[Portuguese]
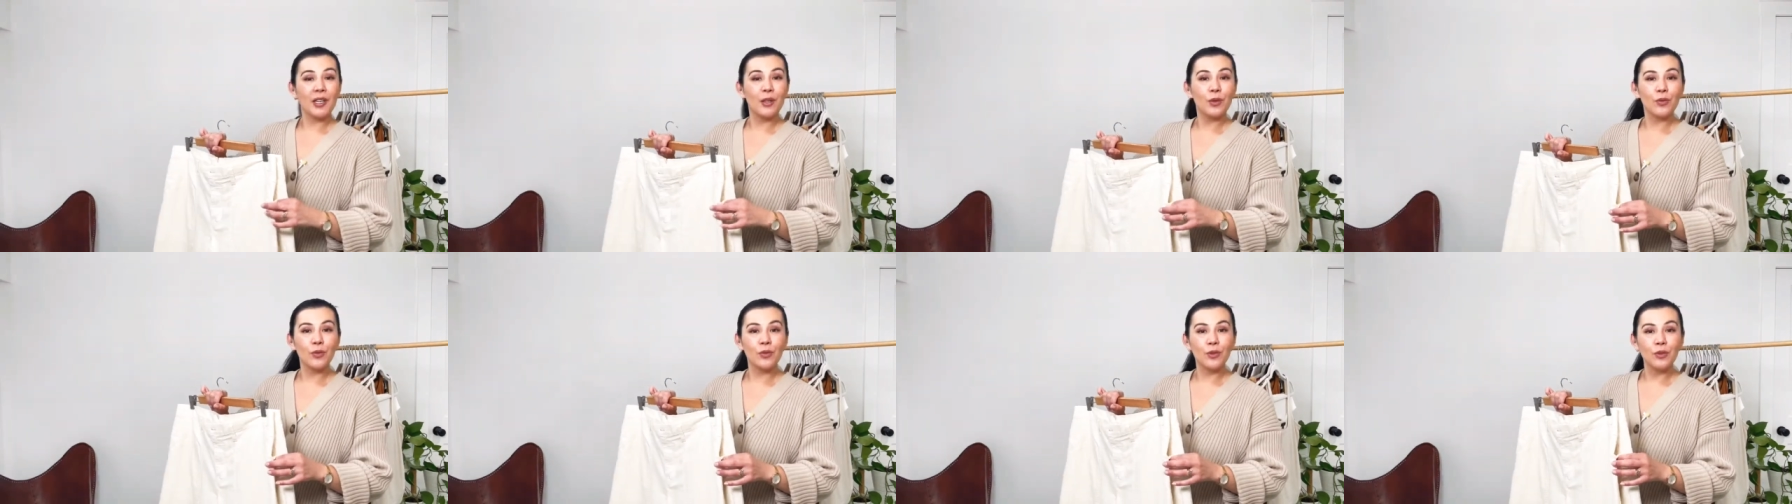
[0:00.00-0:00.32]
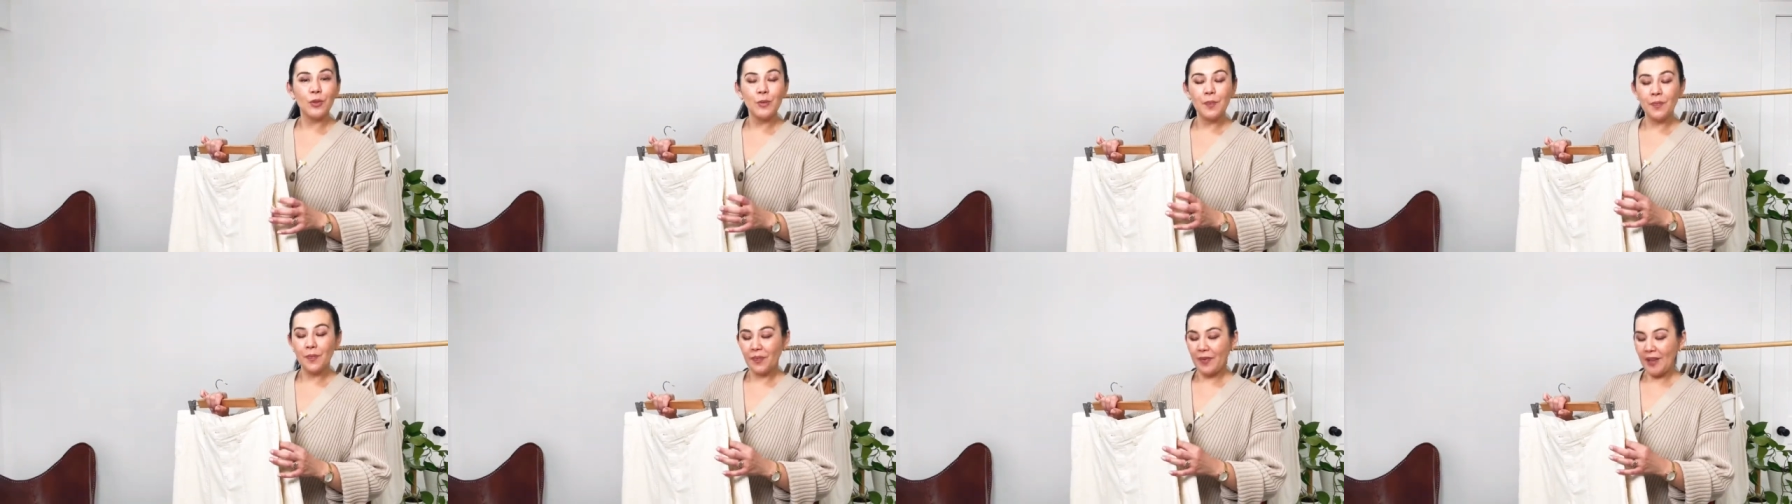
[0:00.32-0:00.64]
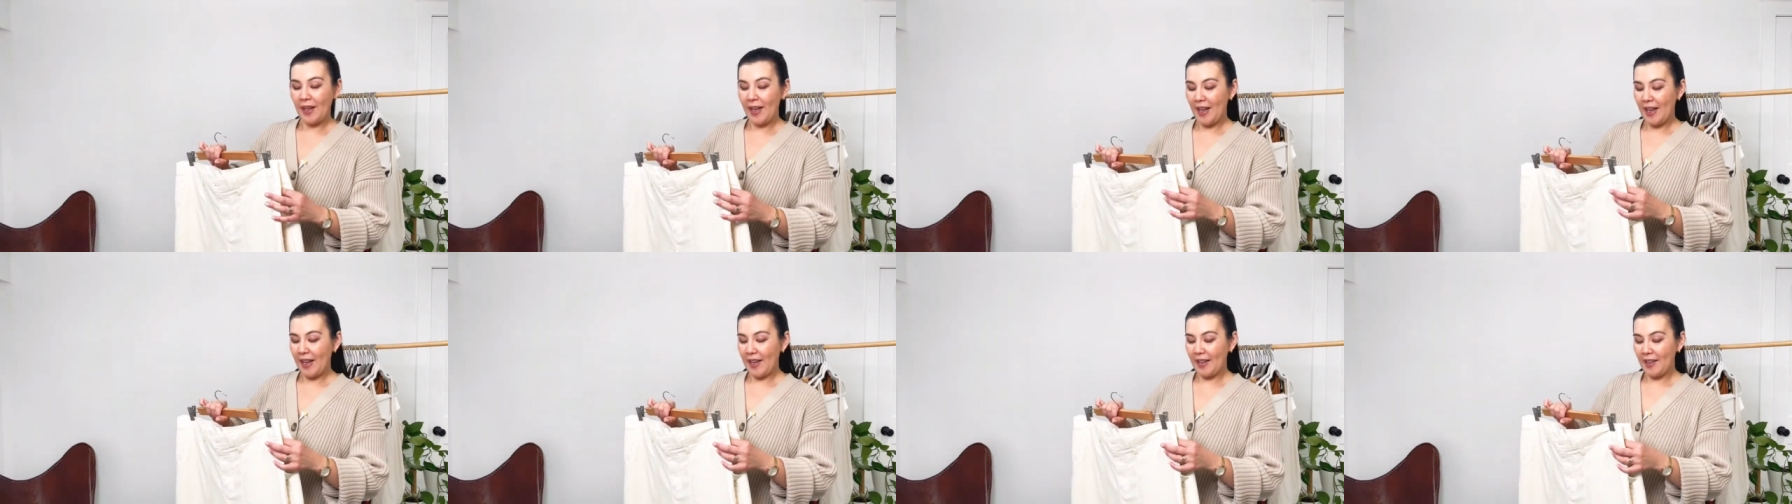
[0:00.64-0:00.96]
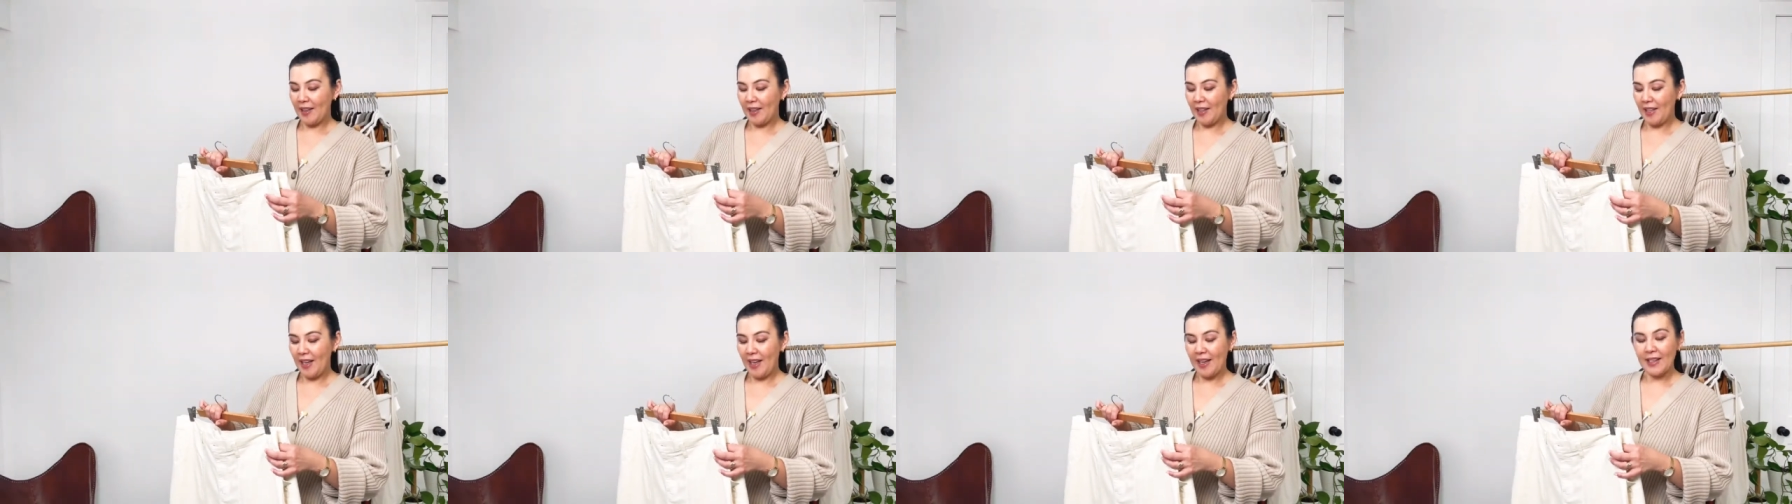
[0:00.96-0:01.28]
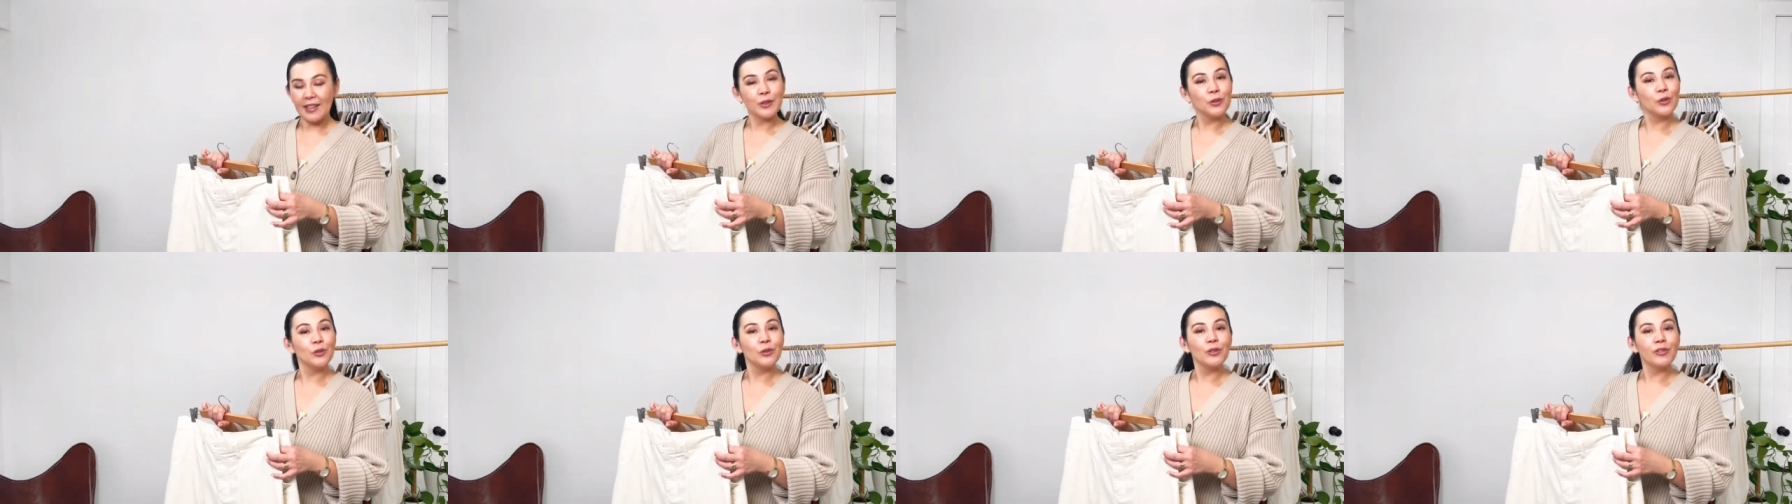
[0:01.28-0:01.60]
Crew é que
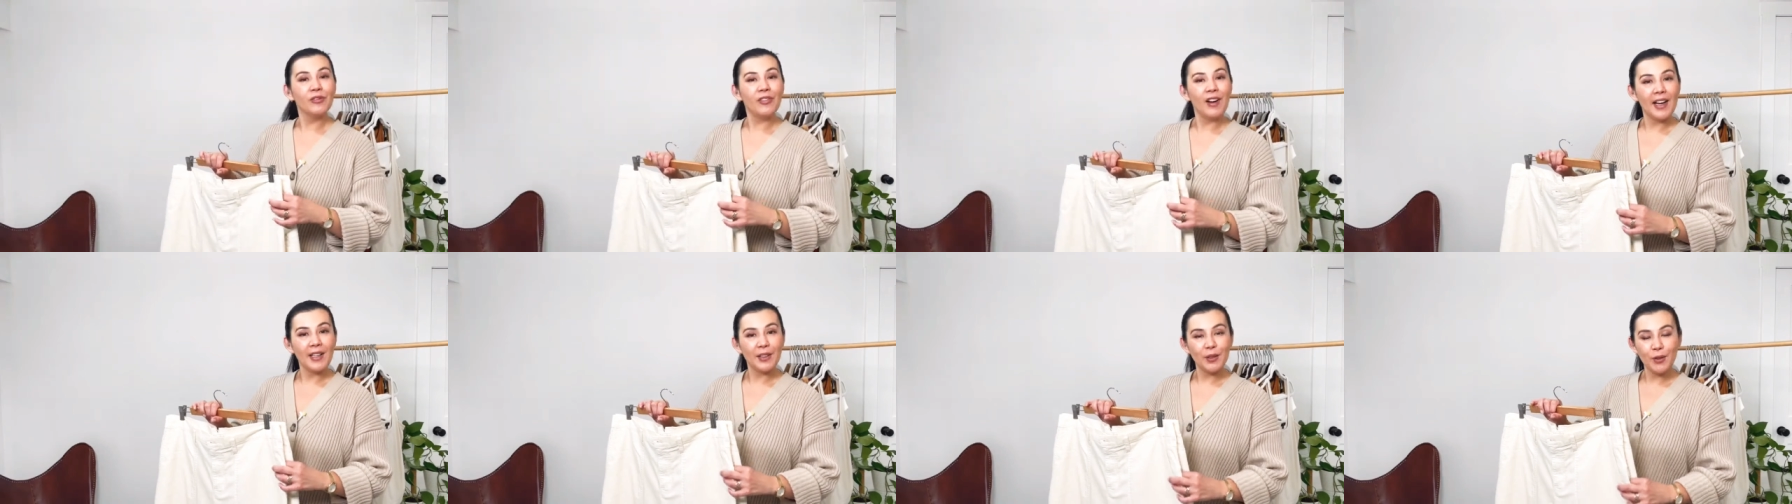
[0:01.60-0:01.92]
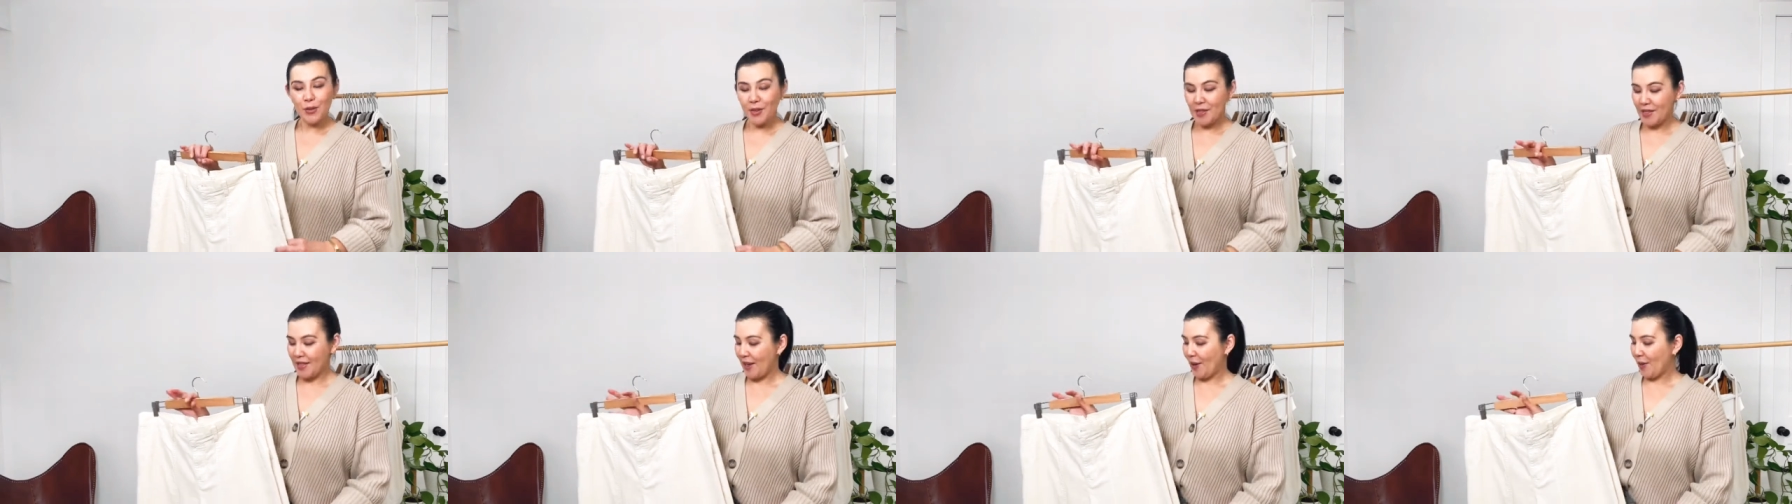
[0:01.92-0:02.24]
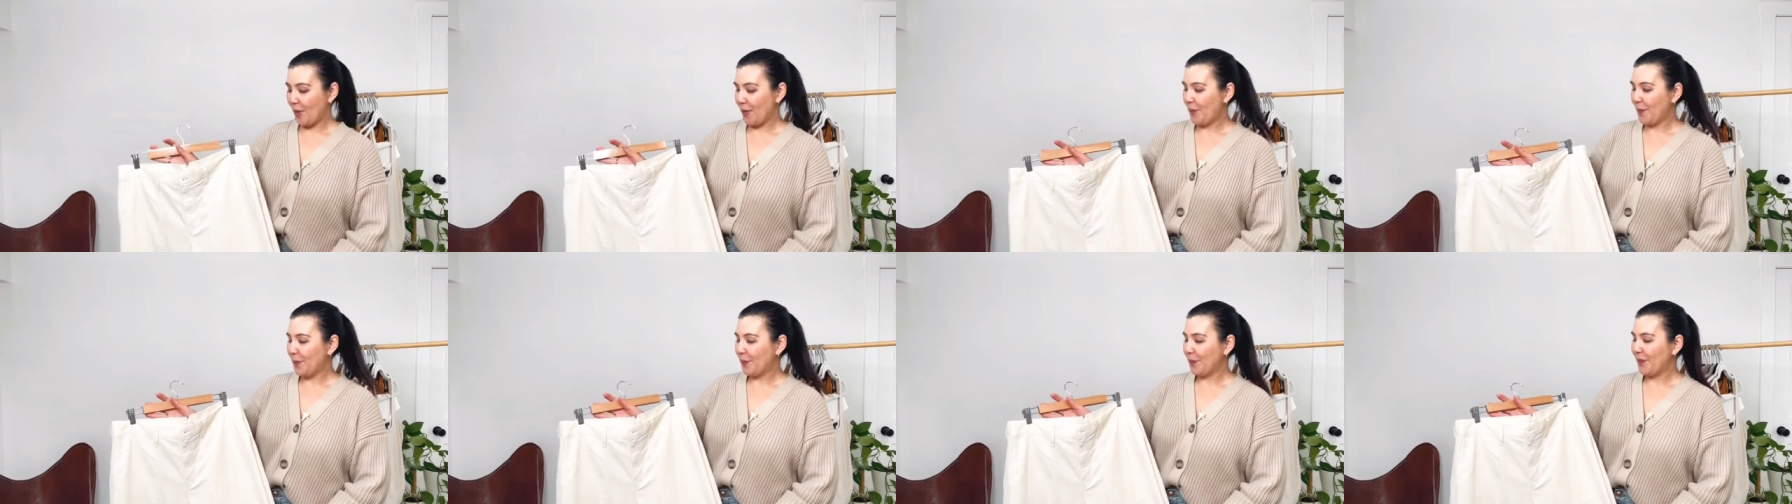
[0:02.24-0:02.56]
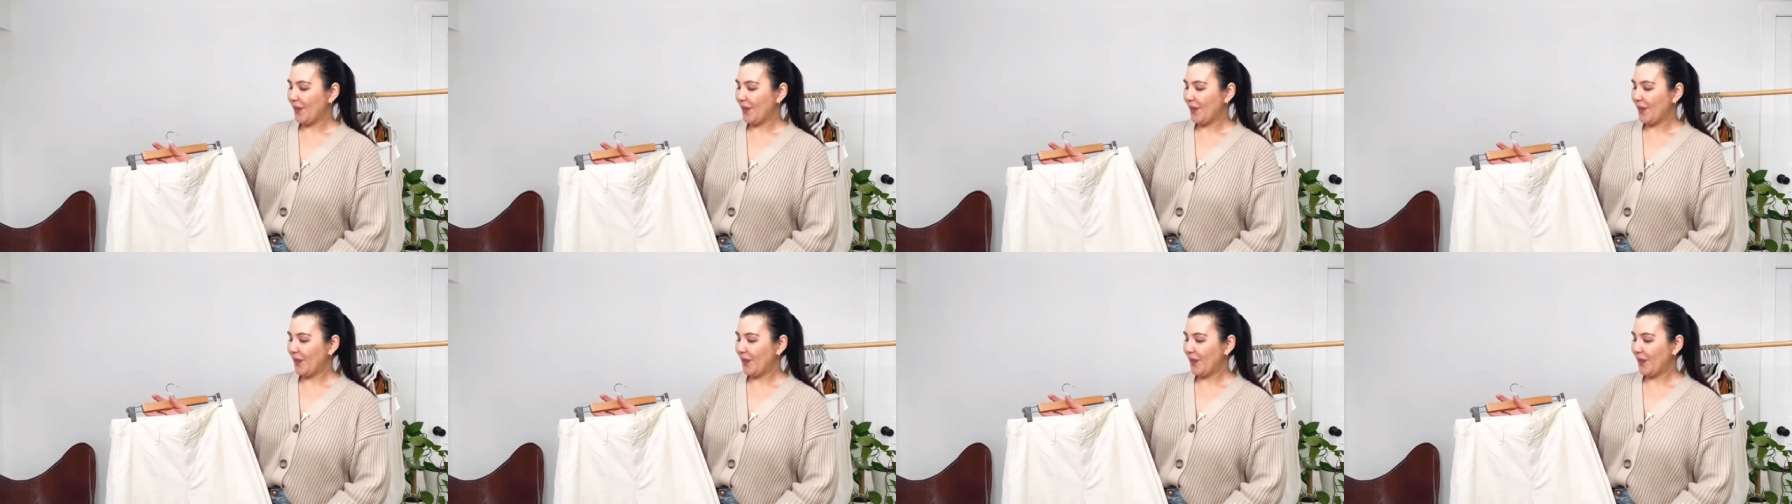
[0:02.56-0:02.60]
era tudo final sell.